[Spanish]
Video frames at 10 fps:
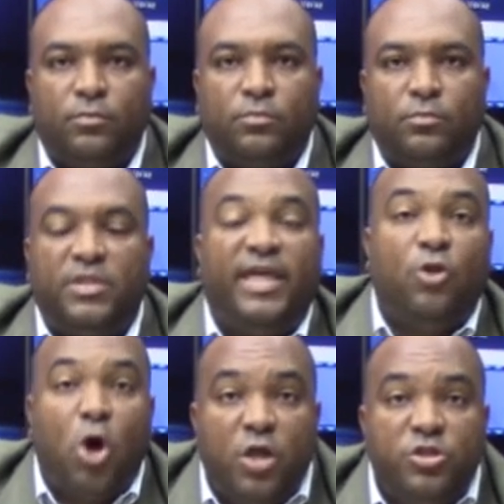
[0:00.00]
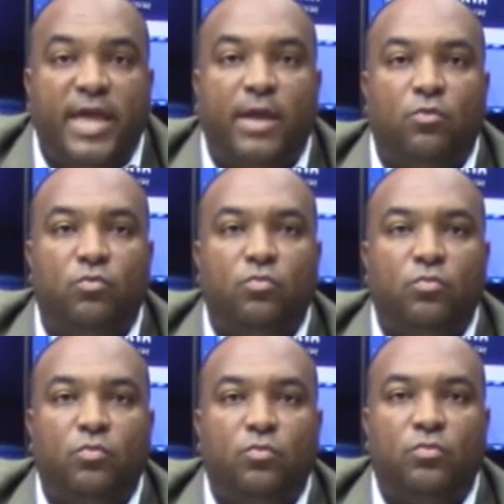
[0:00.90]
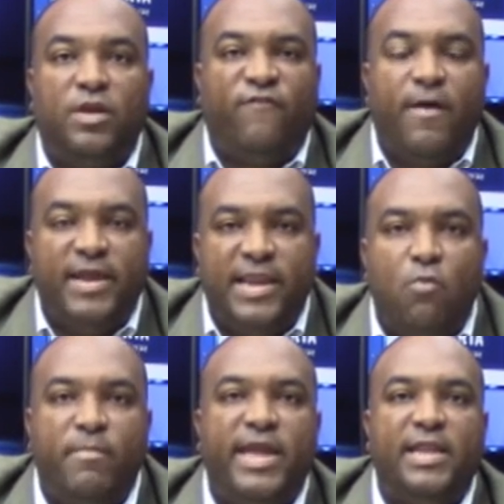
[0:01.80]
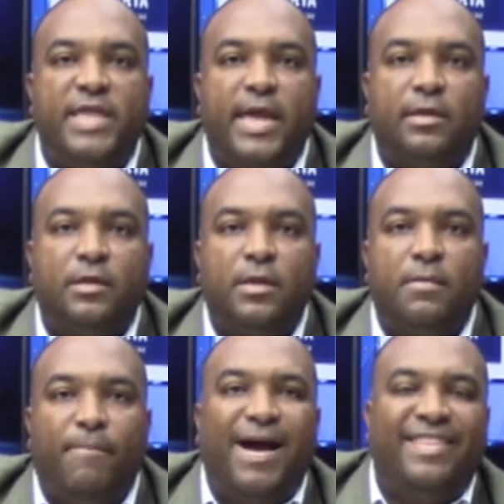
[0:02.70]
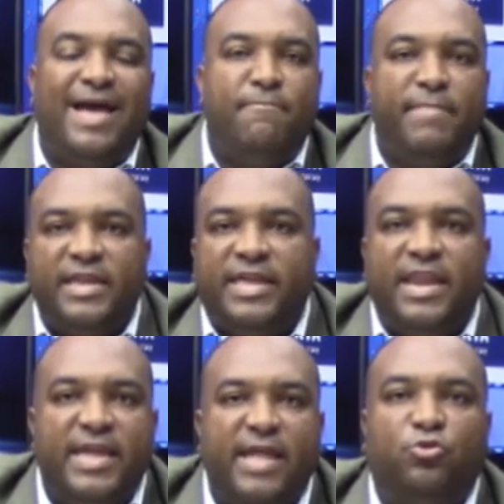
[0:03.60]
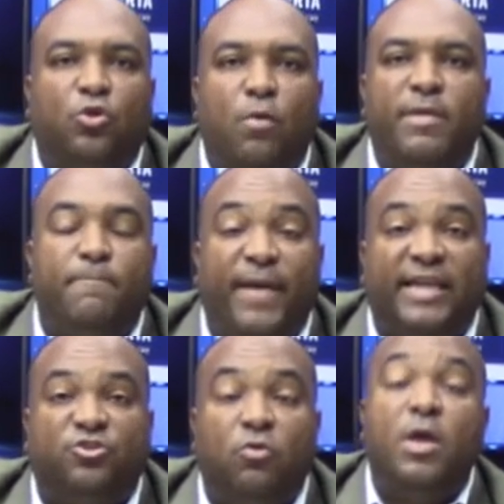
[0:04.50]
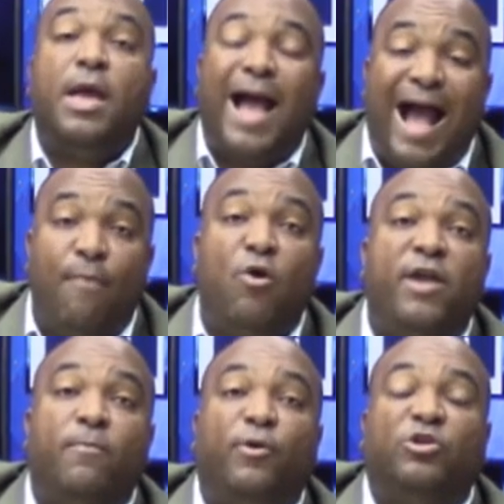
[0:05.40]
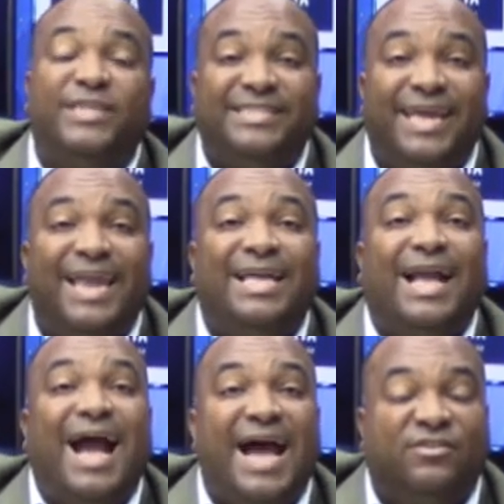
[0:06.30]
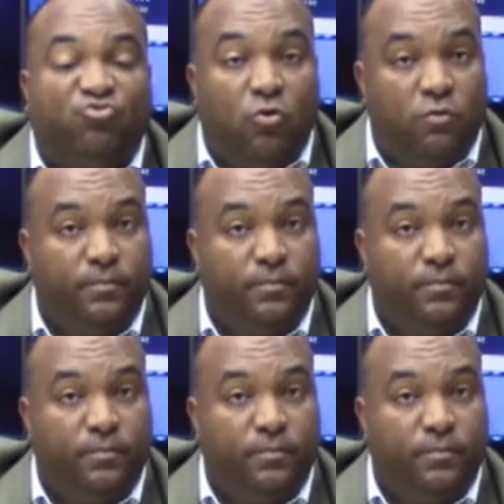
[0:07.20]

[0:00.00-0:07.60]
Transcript: ¿De dónde una familia humilde va a dar 1.500 y 2.000 pesos? Ah, bueno, pero ese es en el caso